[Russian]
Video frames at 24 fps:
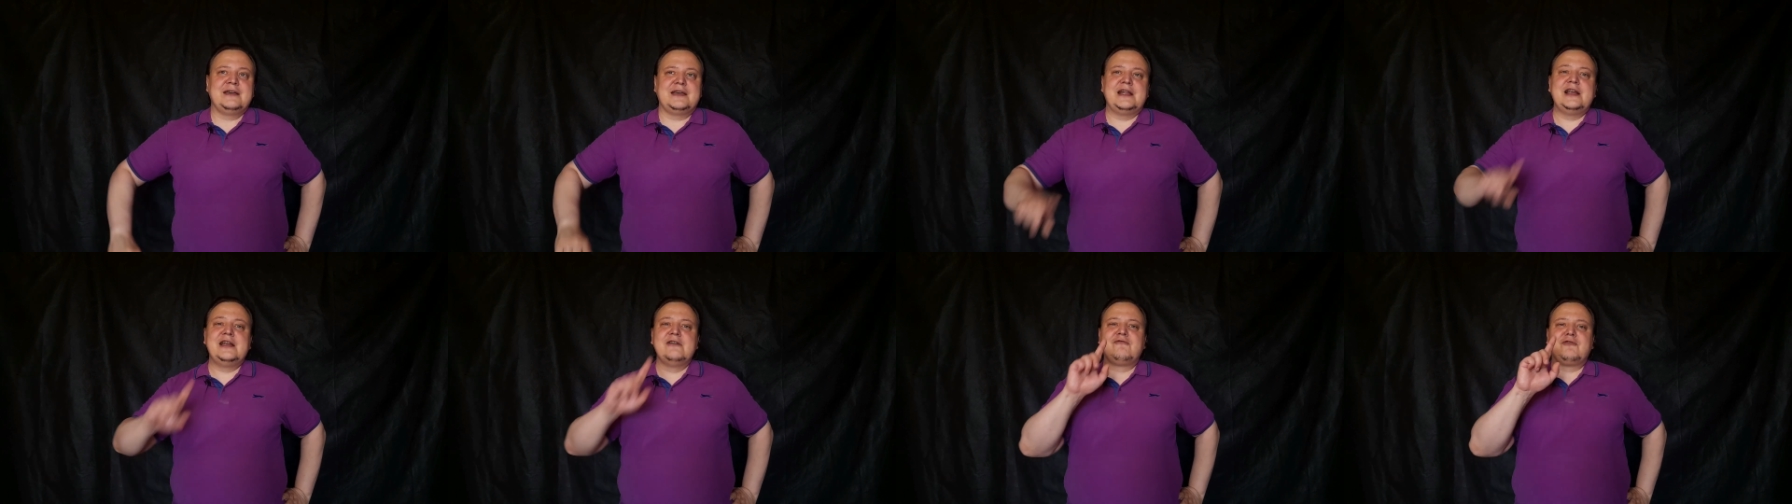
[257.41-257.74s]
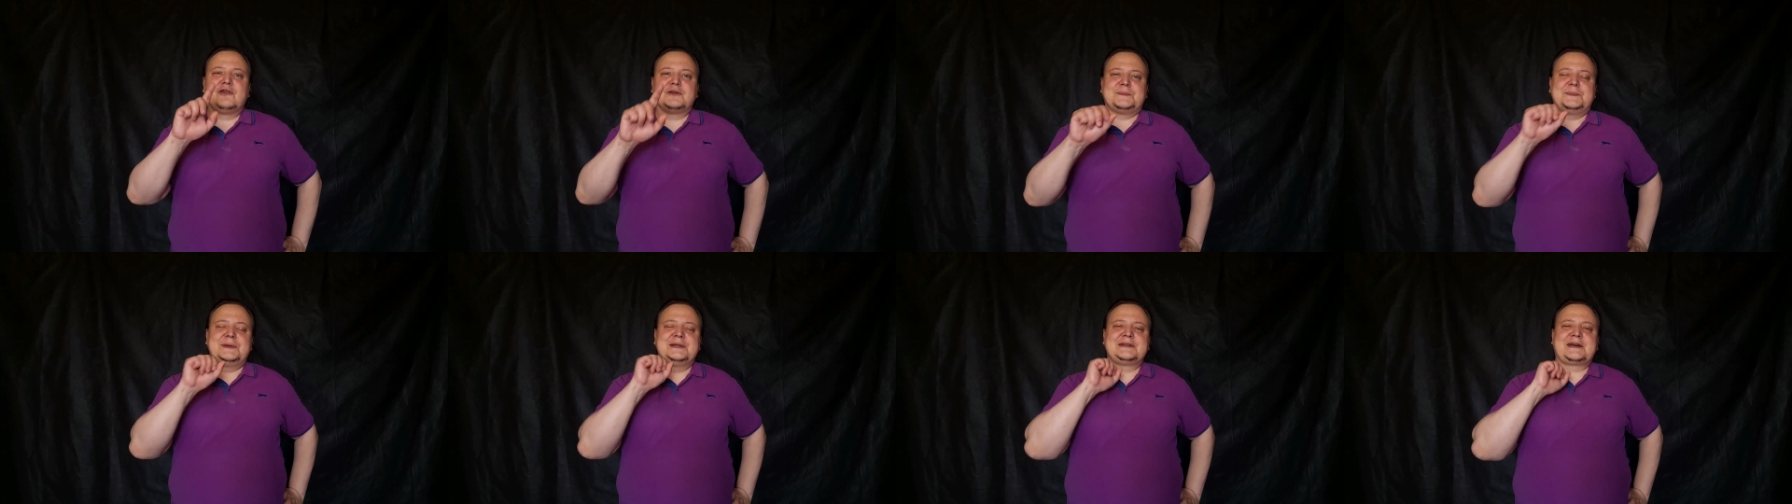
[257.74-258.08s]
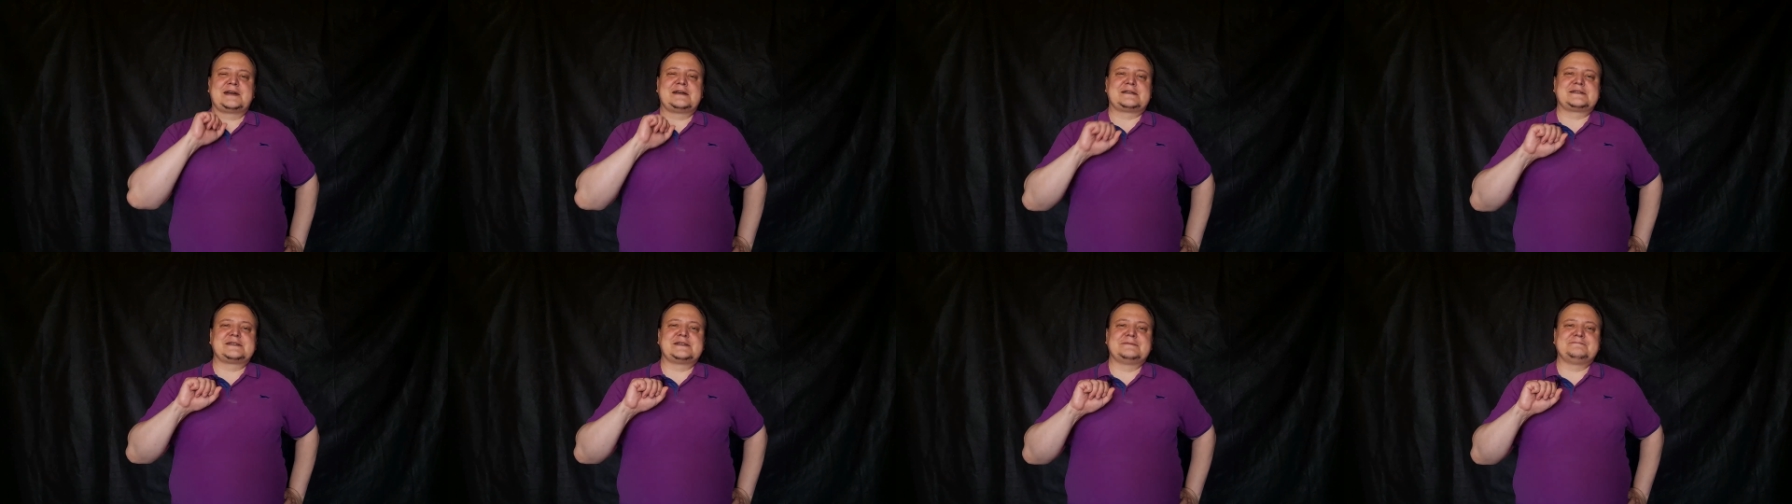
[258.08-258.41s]
Или вот, мне
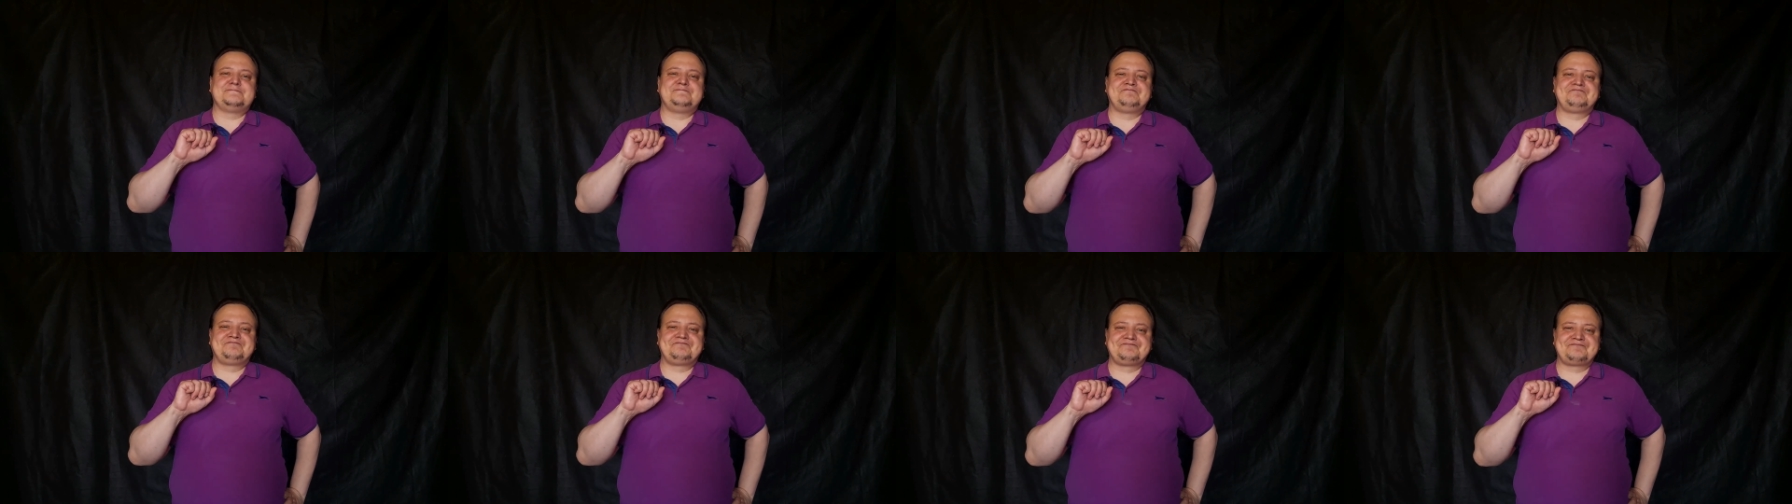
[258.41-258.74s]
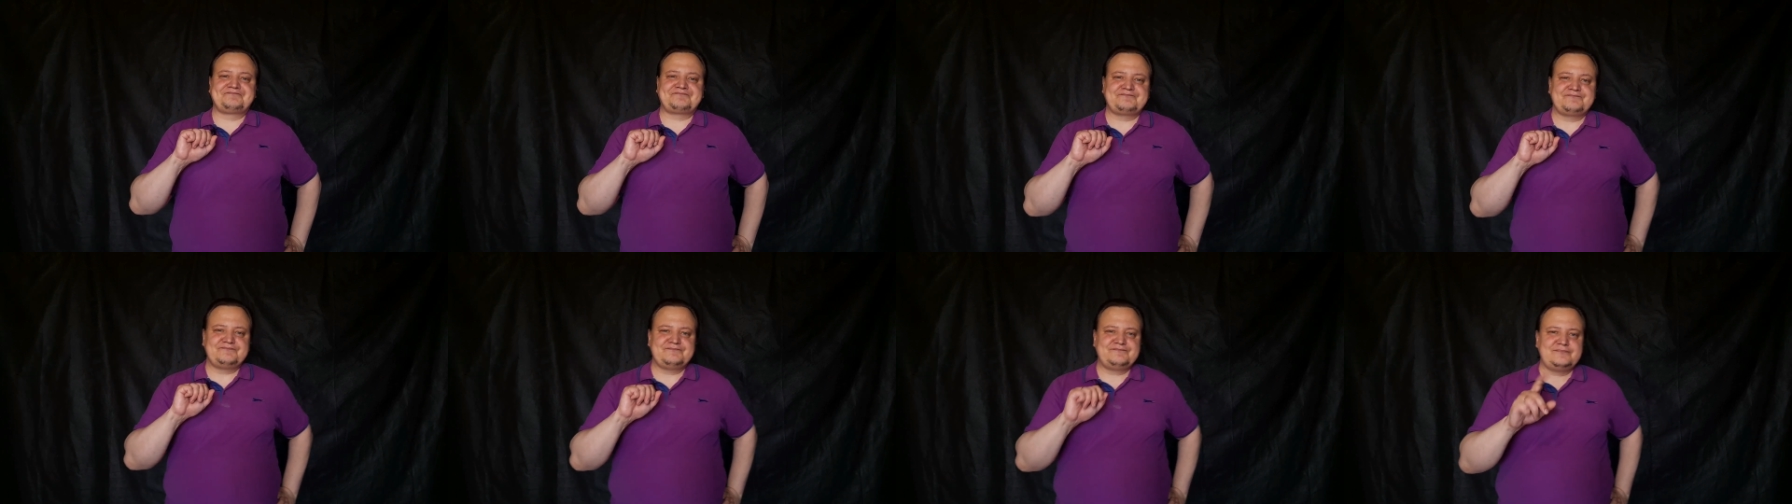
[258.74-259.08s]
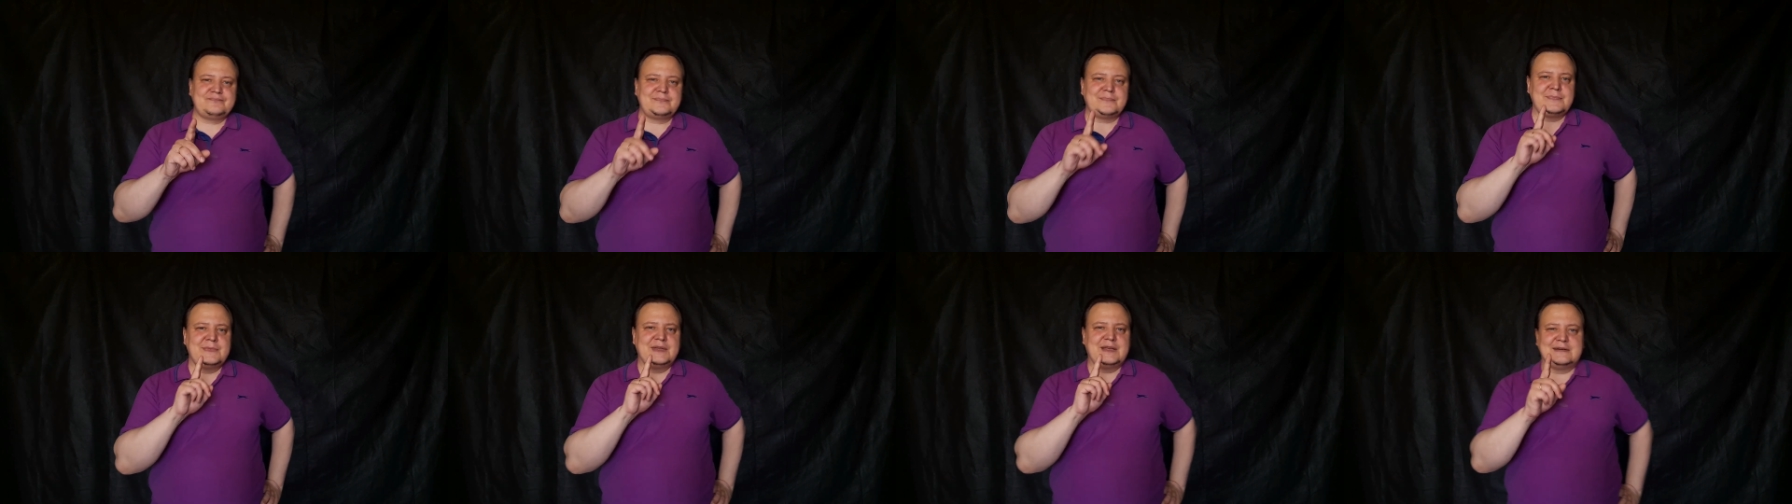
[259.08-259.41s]
нравится.
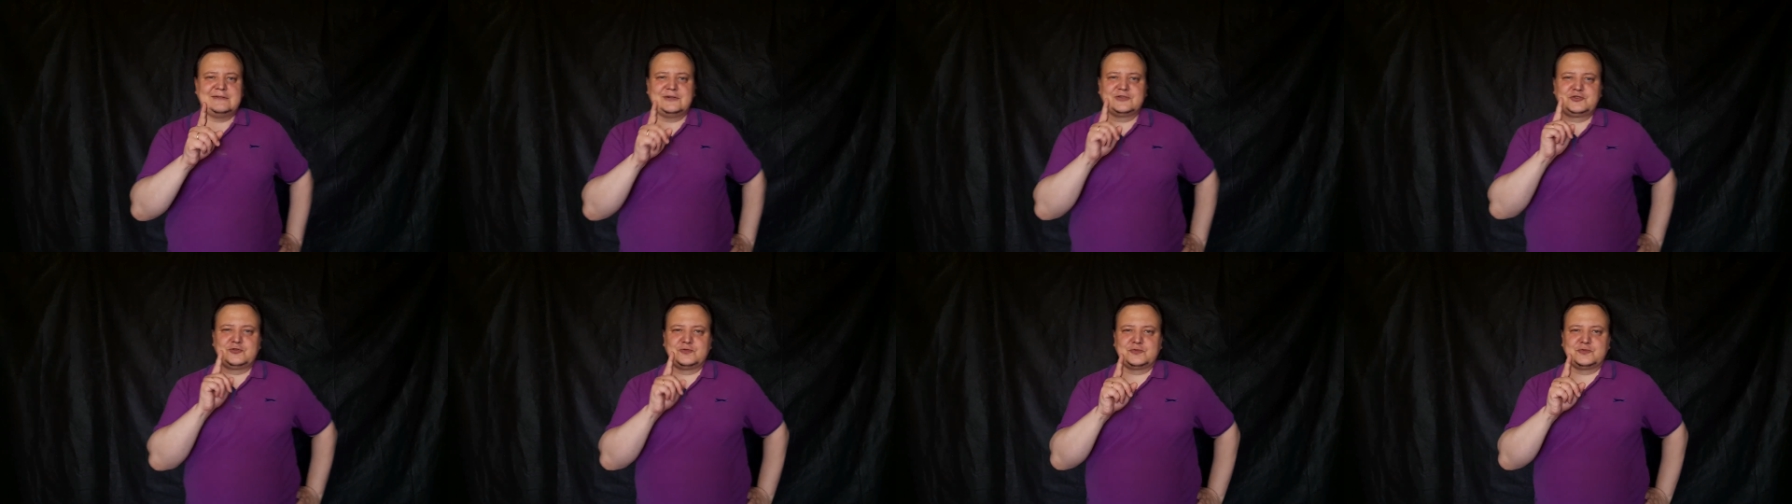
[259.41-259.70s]
Вот